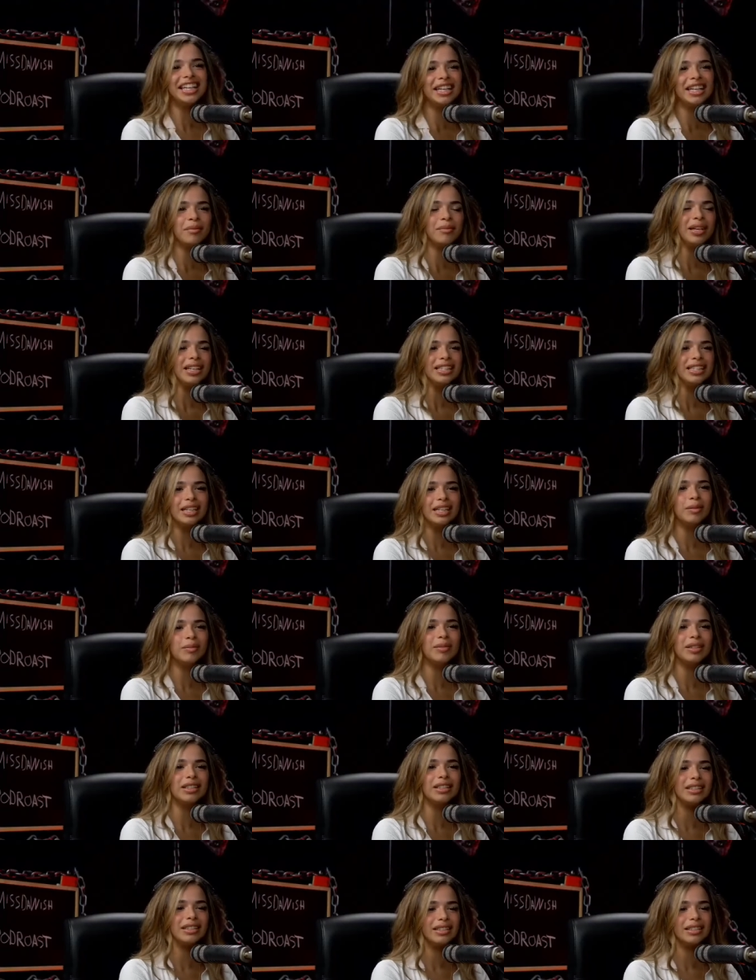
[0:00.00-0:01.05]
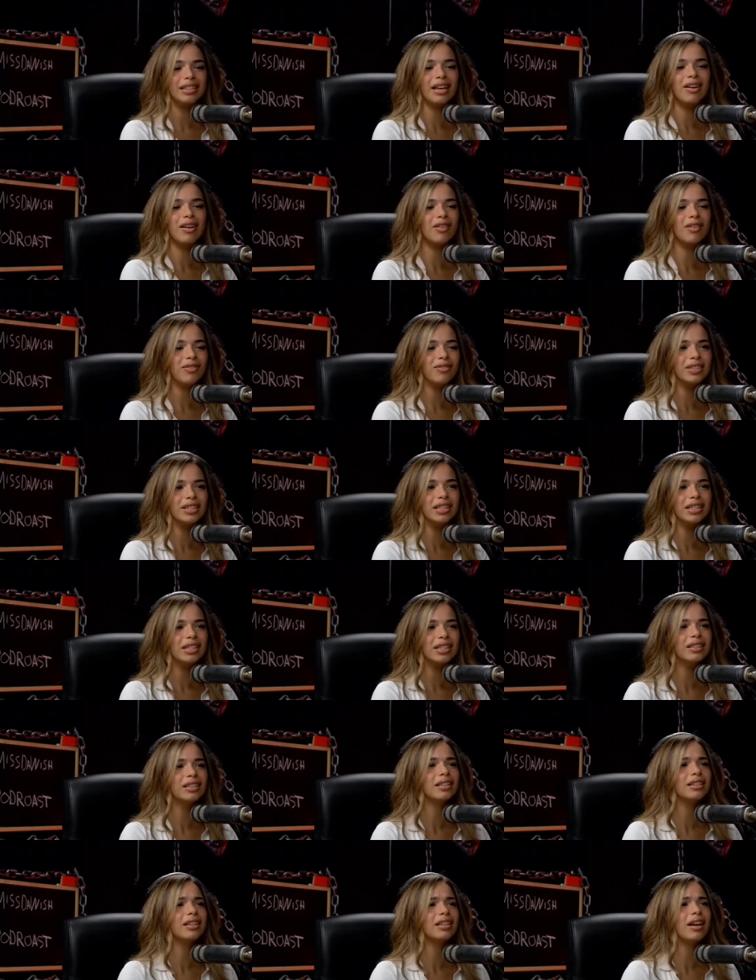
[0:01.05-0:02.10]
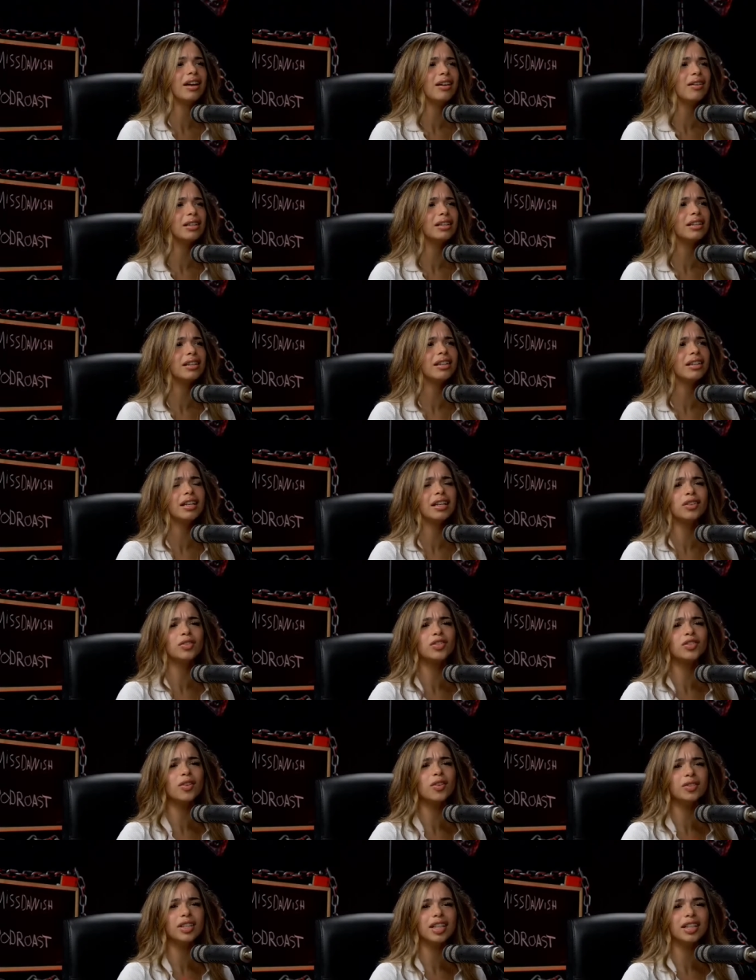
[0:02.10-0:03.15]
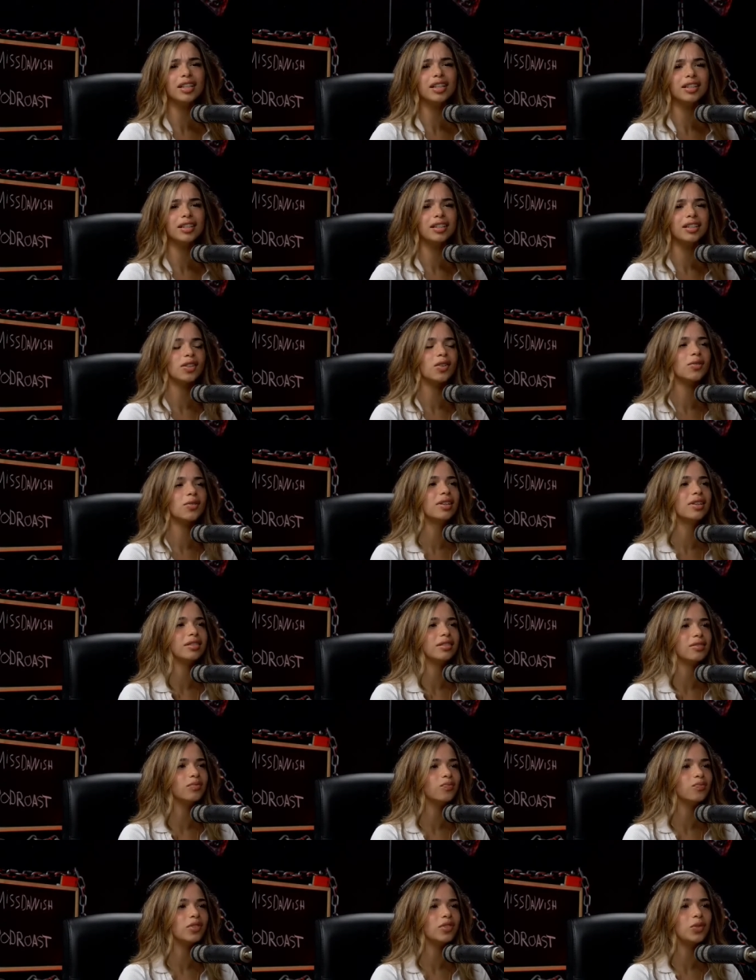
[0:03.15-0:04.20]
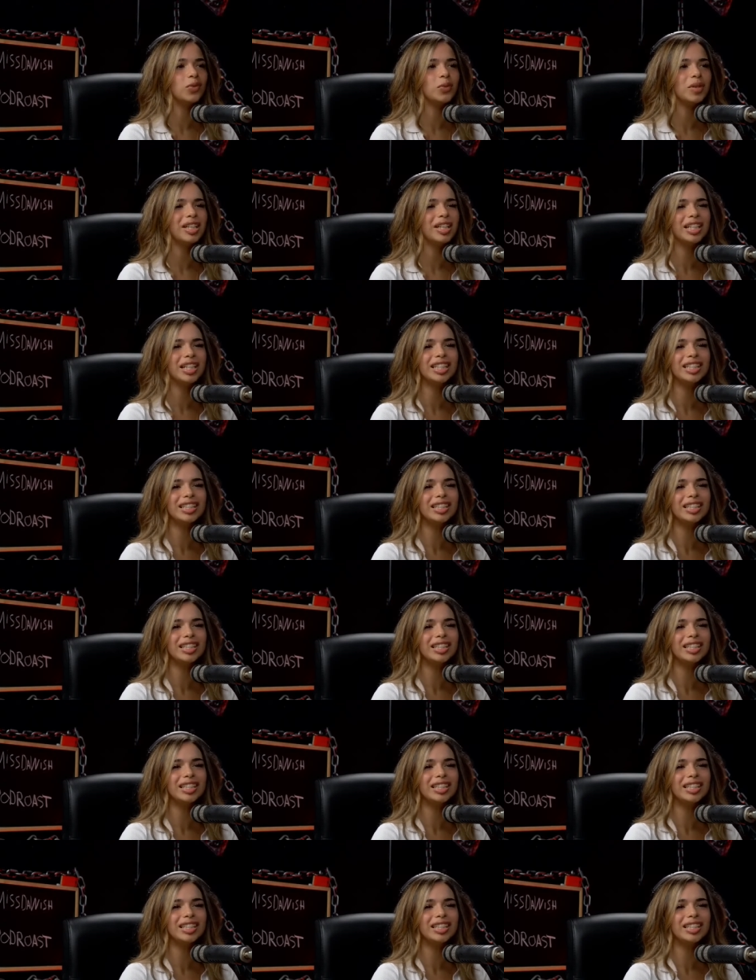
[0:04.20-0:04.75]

e basicamente estava a fazer, estava tá a tentar encontrar um nick. E eu, ah, Joana,